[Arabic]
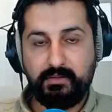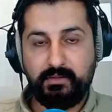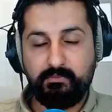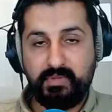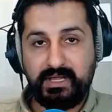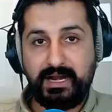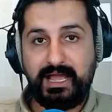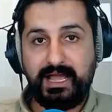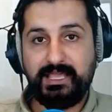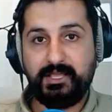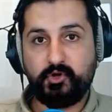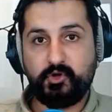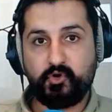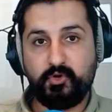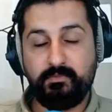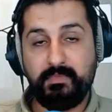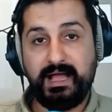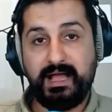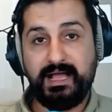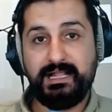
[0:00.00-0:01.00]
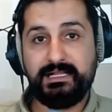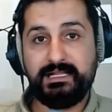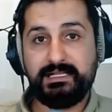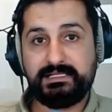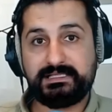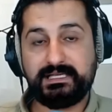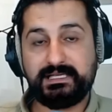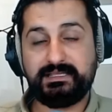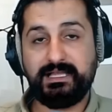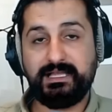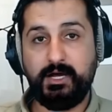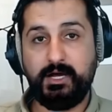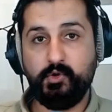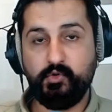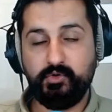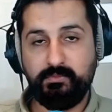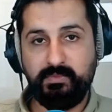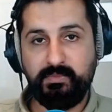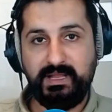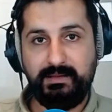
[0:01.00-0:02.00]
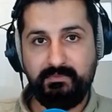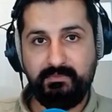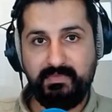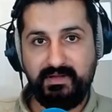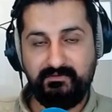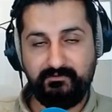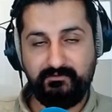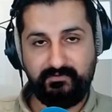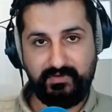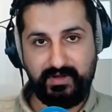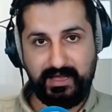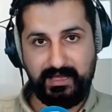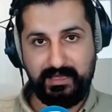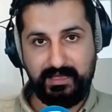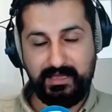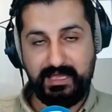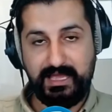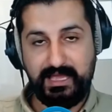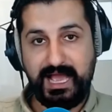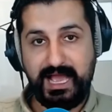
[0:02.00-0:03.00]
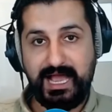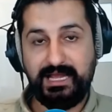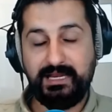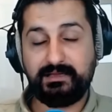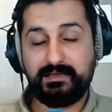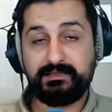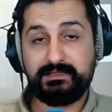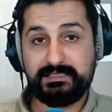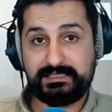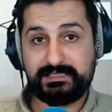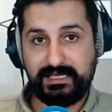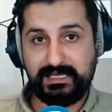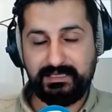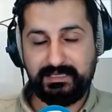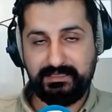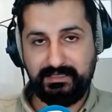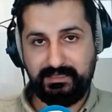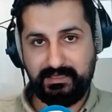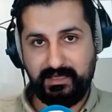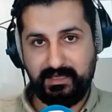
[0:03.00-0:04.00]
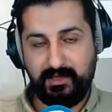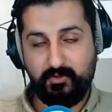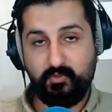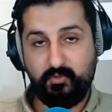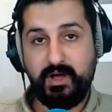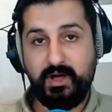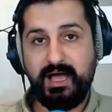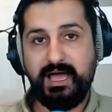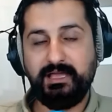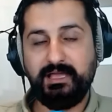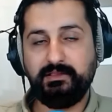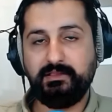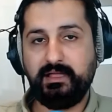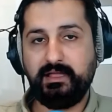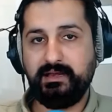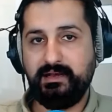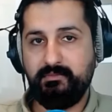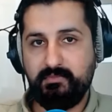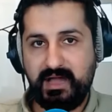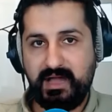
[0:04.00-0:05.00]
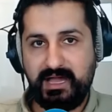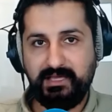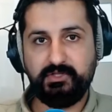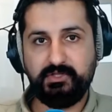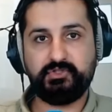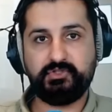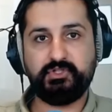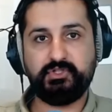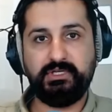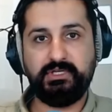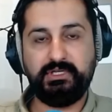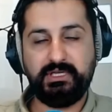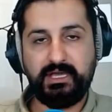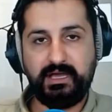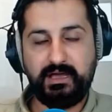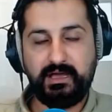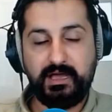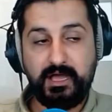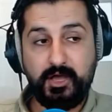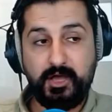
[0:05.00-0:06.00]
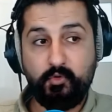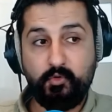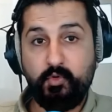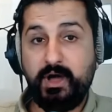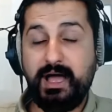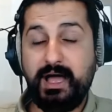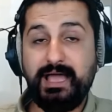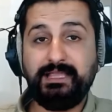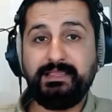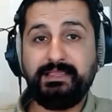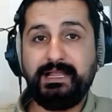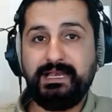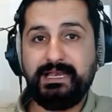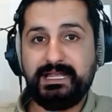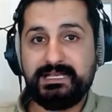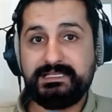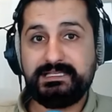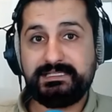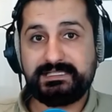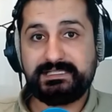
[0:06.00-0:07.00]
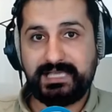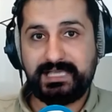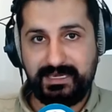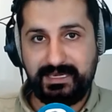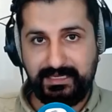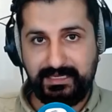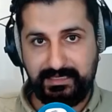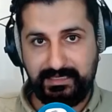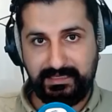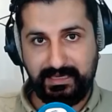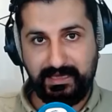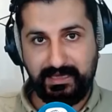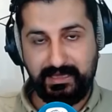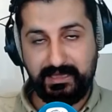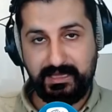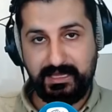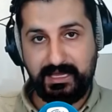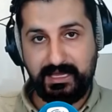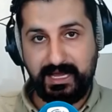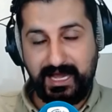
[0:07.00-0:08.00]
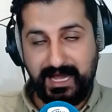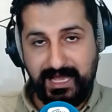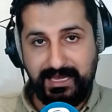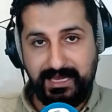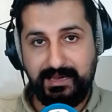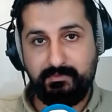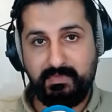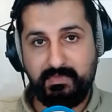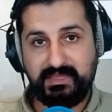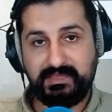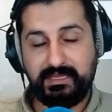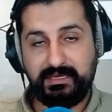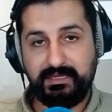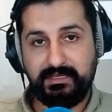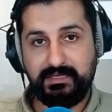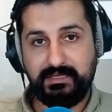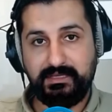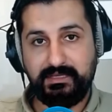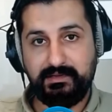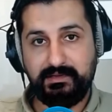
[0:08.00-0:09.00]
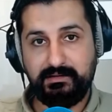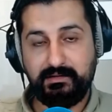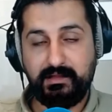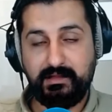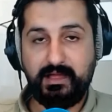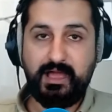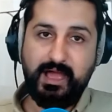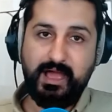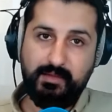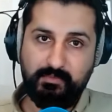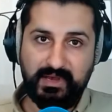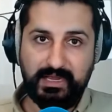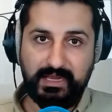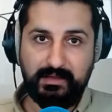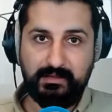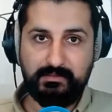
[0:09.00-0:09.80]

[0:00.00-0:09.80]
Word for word: برأيكم هل ستعود بالمنفعة الاقتصادية وأيضا المعيشية وأيضا الإنسانية على المدنيين أم لا؟